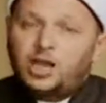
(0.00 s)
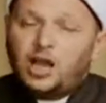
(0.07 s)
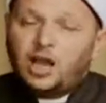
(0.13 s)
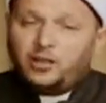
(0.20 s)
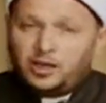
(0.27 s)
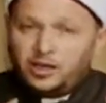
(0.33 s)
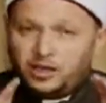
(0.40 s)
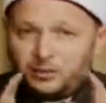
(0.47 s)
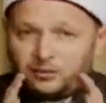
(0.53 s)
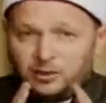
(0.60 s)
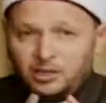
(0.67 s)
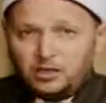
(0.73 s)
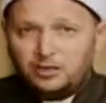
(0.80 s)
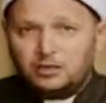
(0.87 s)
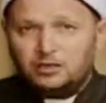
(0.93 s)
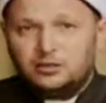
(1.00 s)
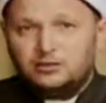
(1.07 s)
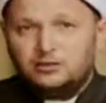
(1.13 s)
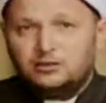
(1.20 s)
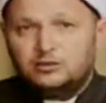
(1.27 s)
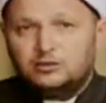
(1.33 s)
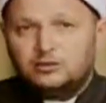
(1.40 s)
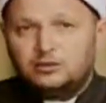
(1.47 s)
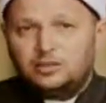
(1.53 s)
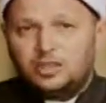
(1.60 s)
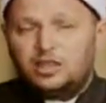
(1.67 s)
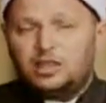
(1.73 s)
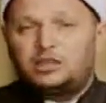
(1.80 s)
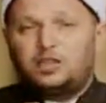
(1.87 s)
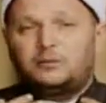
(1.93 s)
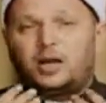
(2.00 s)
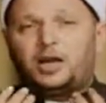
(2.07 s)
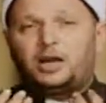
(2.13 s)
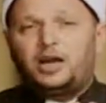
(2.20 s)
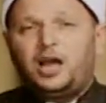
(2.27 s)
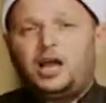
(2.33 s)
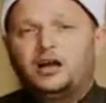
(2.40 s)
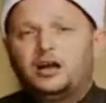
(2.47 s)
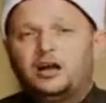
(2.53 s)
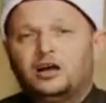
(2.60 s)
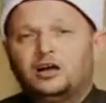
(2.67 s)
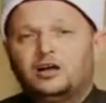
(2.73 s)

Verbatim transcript: هذا النبي إذا اتبعناه